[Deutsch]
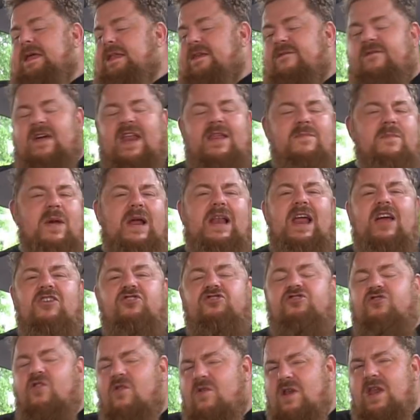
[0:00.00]
Den werde ich mir gleich
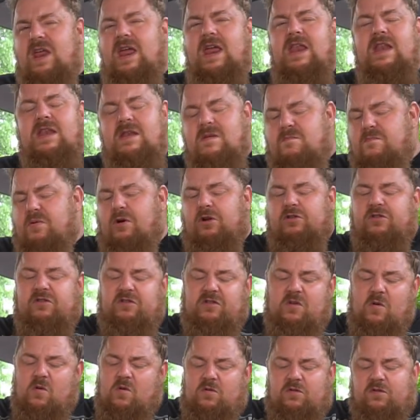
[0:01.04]
schön in
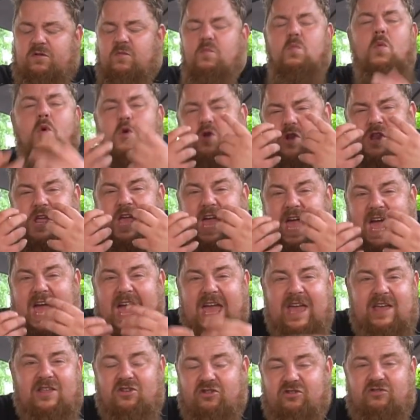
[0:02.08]

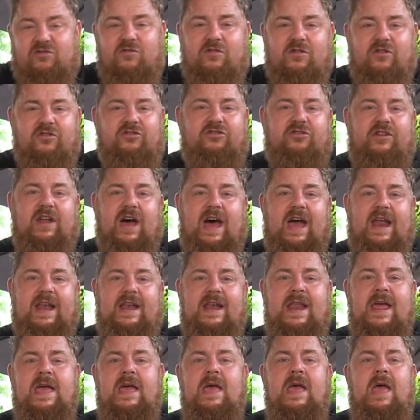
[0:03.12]
portionsmundgerechte Stücke
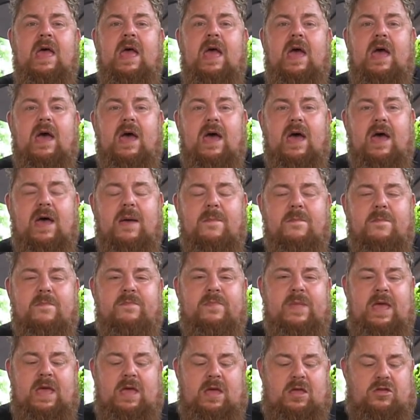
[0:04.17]
schneiden.
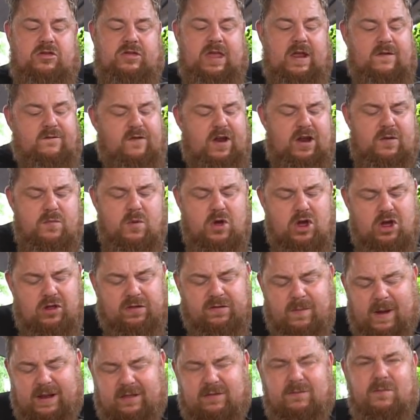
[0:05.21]
Ähm, dann werde ich mir hier
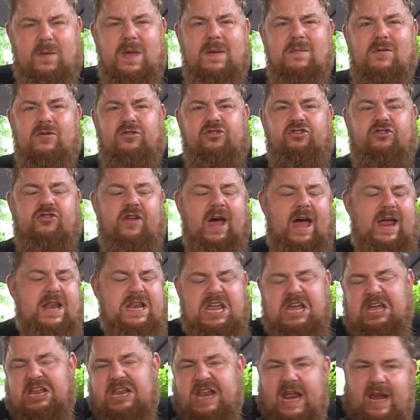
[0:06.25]
zwei Zwiebeln schneiden.
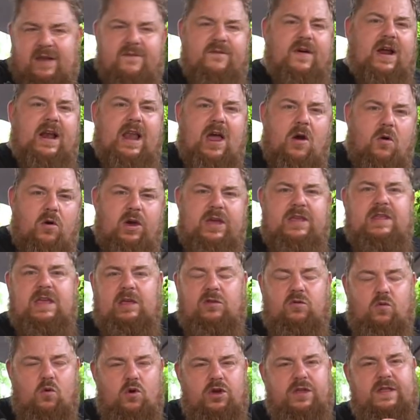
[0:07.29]
Die kneten wir, glaube ich,
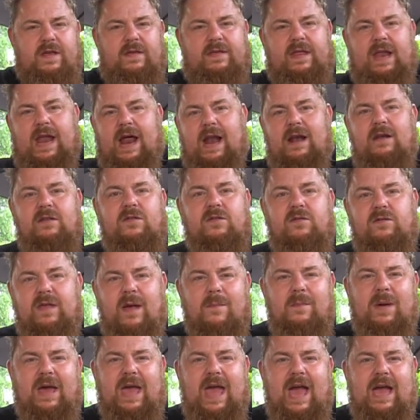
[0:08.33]
richtig durch, dass das alle
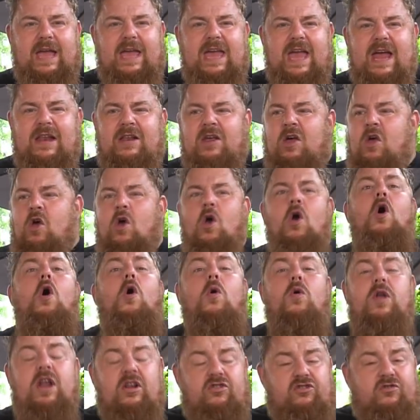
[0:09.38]
zusammen reagiert.
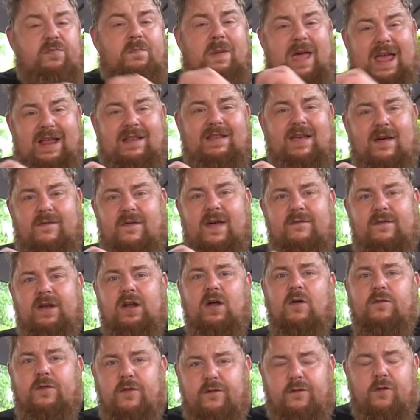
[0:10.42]
Und dann später werden wir
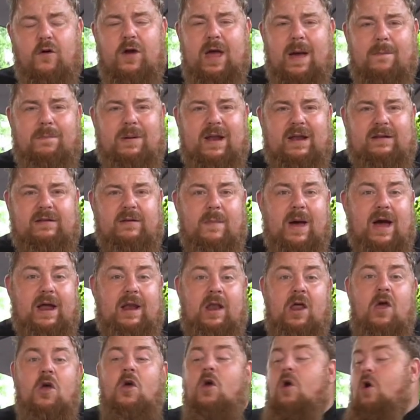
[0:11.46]
das auf der Feuerplatte
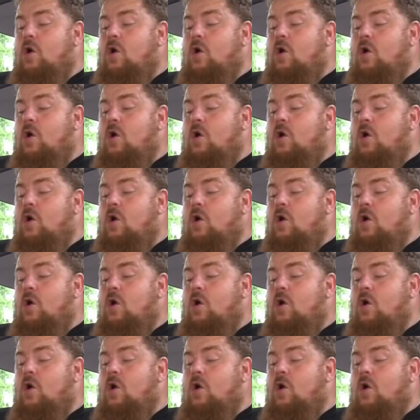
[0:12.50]
machen.